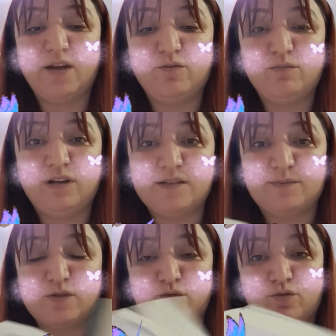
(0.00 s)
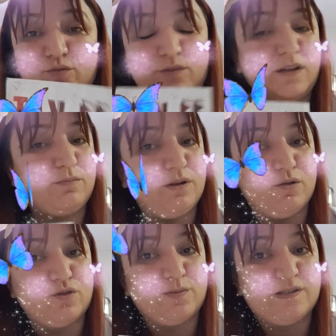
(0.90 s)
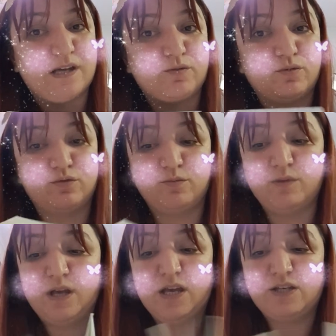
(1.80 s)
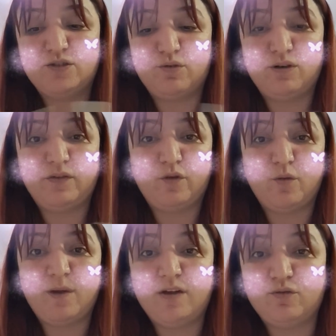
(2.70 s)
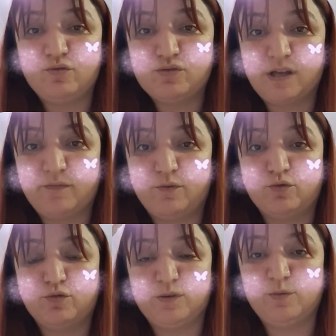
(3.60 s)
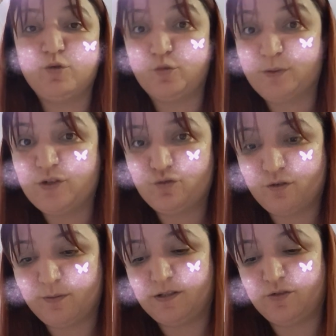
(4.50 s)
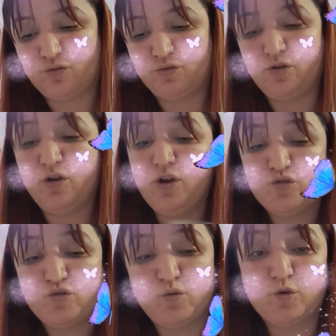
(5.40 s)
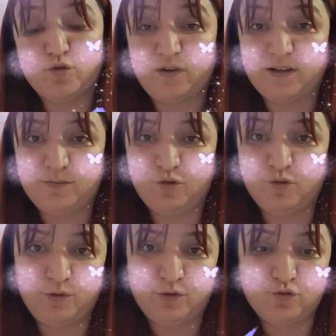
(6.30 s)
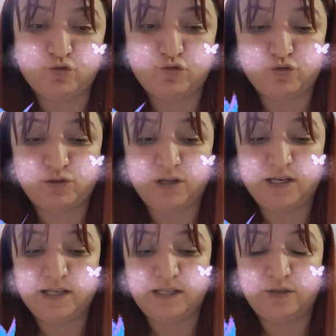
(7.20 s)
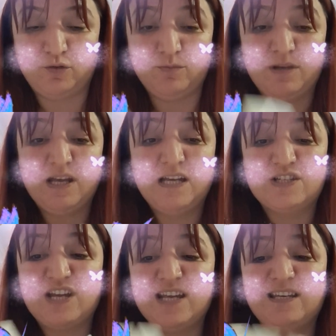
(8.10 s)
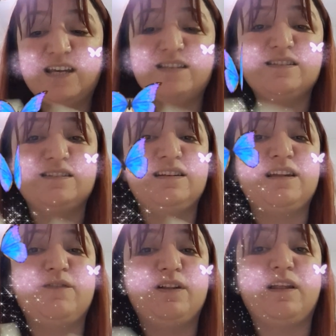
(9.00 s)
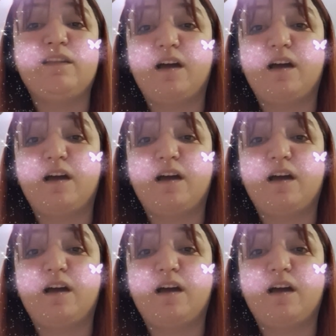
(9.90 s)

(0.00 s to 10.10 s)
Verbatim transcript: gün biraz biraz okudum. Yatmadan önce bir saat okudum. İşte örnek veriyorum her gün 100 sayfa okudum gibi 4-5 günde bitti çünkü. Çok boş vaktim yok biliyorsunuz çocuklarla ilgileniyorum. Jane Casey'nin diline falan da